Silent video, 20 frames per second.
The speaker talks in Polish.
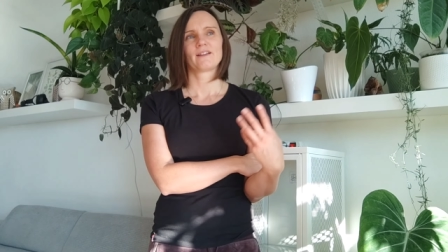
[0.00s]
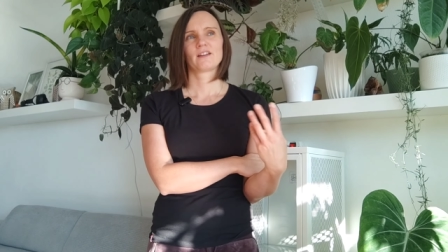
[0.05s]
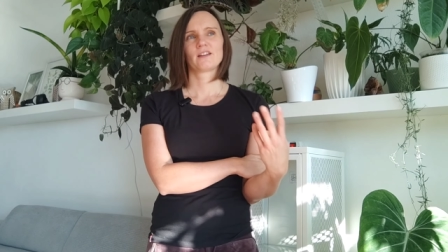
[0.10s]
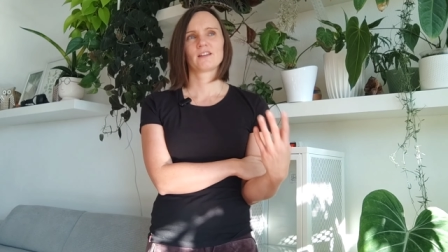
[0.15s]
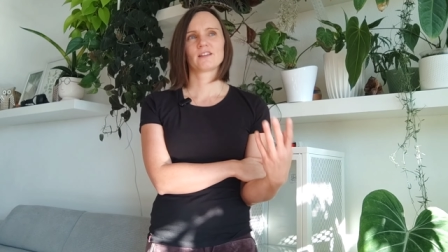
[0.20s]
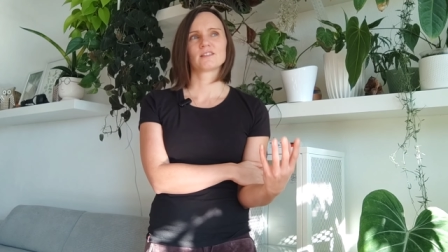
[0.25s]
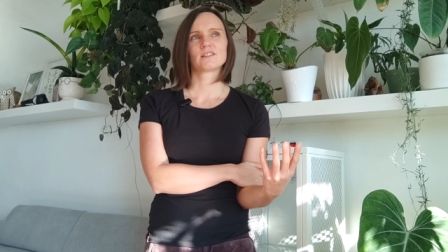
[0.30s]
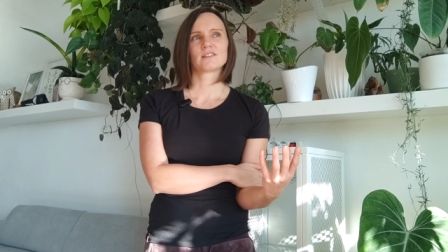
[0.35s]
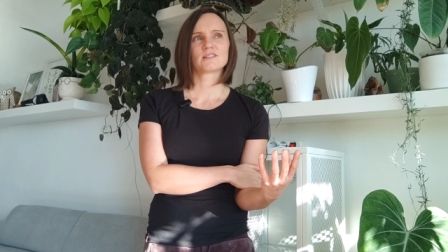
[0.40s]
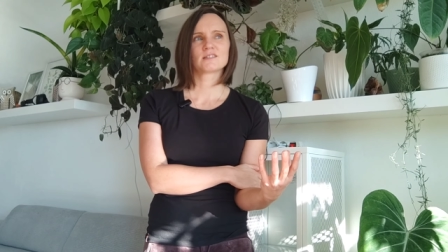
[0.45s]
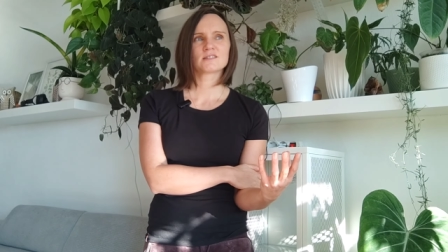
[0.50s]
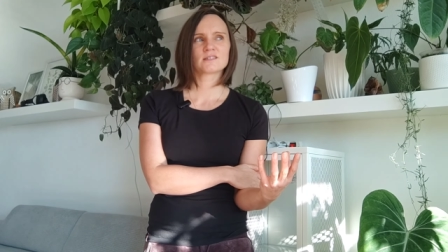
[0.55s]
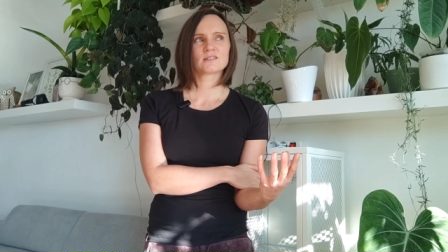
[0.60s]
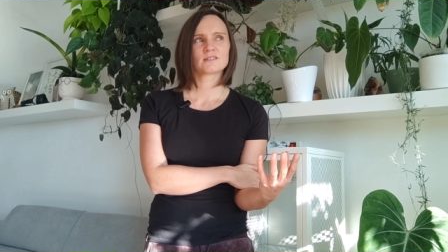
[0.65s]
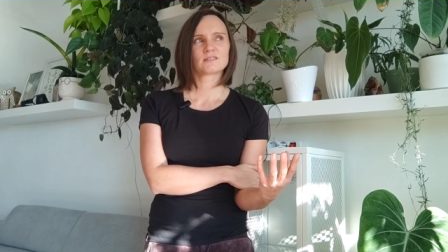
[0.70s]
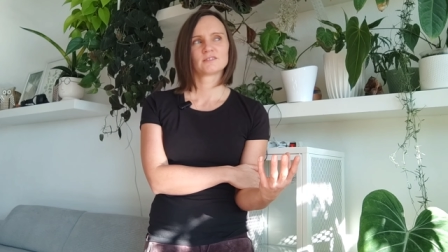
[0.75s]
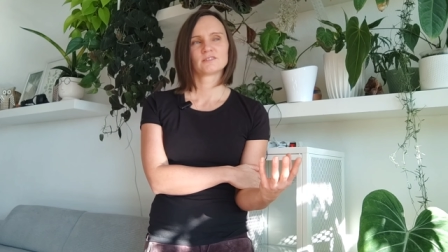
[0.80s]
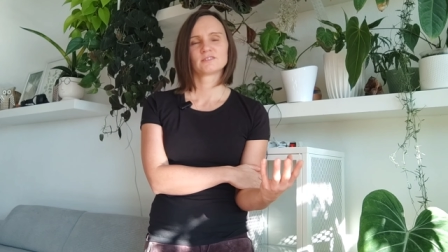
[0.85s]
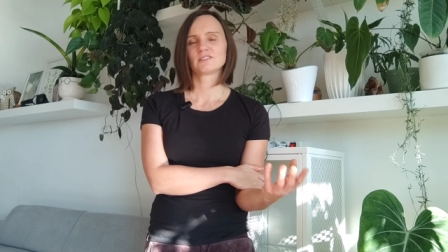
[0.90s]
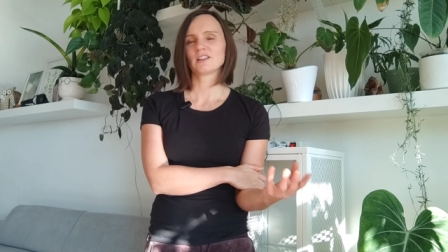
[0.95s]

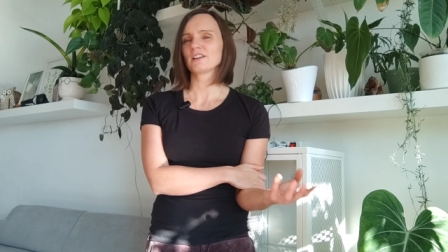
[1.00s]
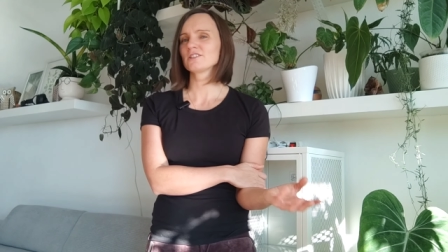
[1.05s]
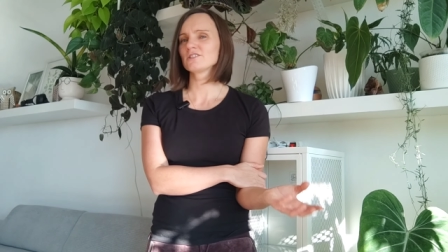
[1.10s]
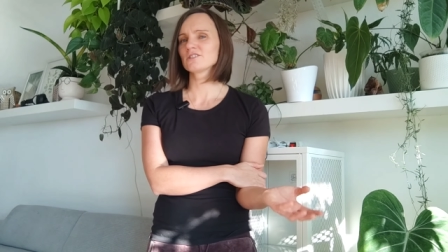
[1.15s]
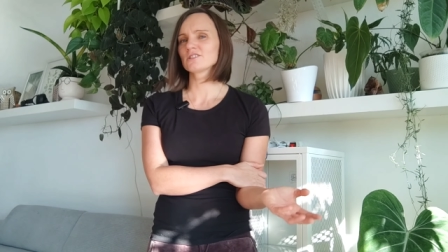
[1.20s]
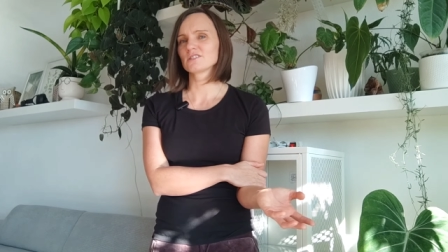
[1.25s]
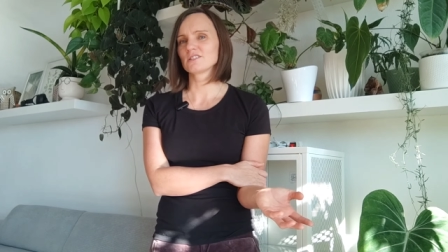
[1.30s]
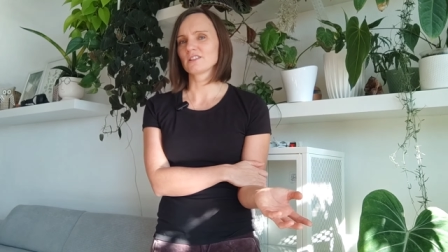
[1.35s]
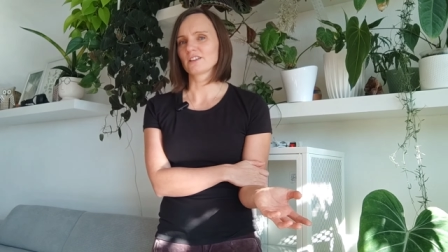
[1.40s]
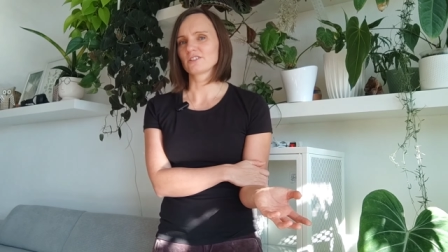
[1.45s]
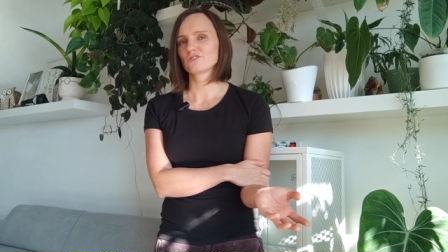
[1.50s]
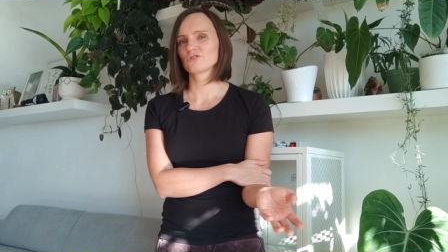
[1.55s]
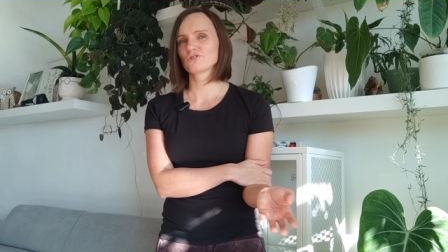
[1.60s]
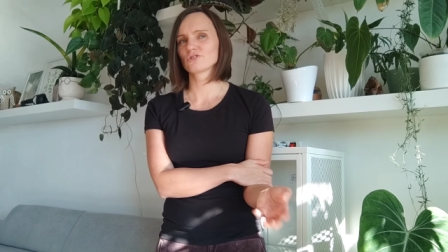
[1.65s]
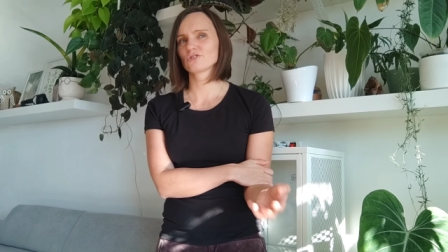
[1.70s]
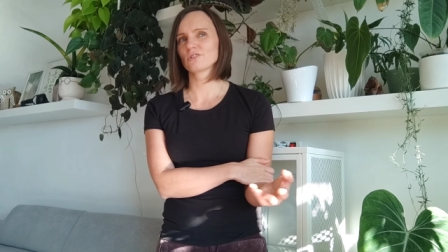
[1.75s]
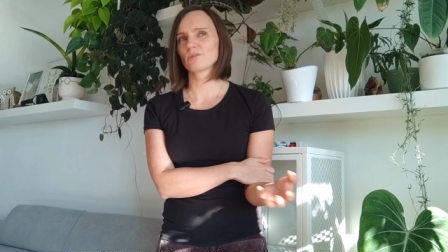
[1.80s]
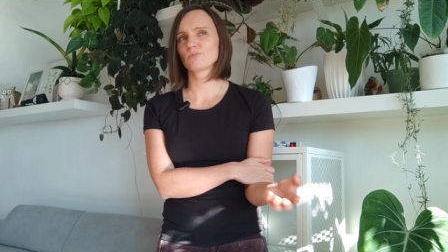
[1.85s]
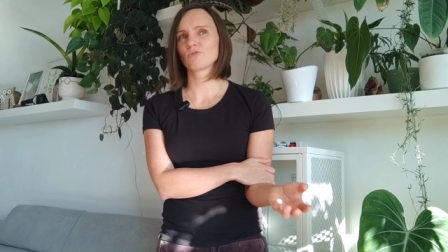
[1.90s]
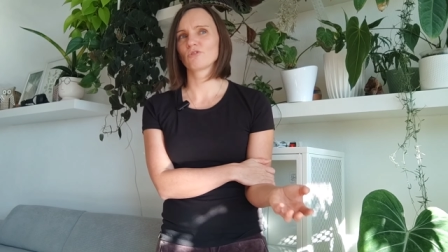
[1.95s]
Więc Dajcie znać,
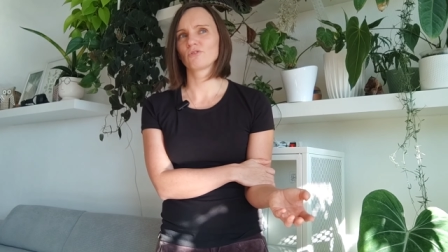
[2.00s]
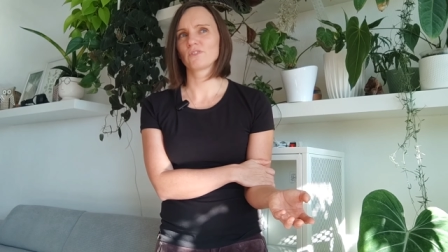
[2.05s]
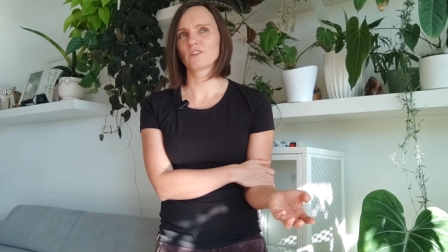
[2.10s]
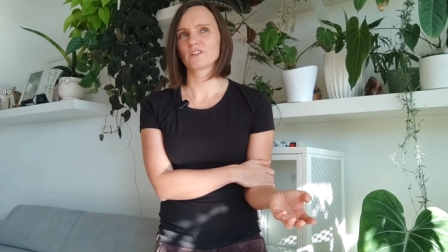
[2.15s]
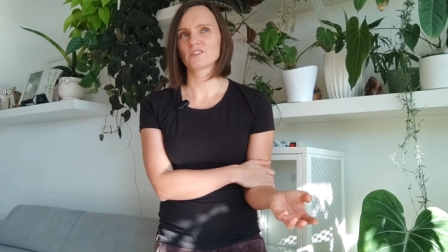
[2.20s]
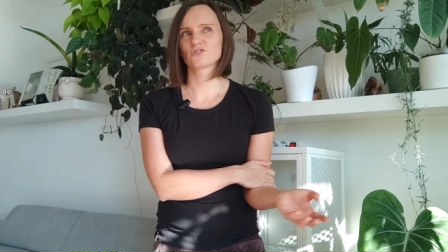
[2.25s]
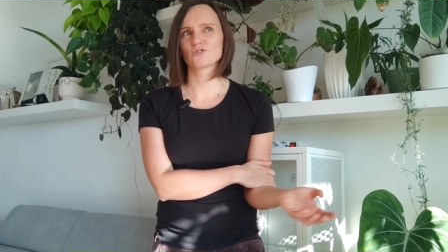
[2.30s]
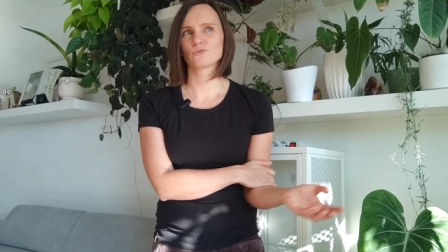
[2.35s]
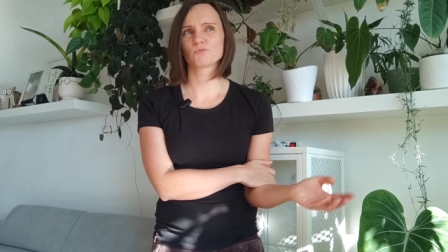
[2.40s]
co tam u Was,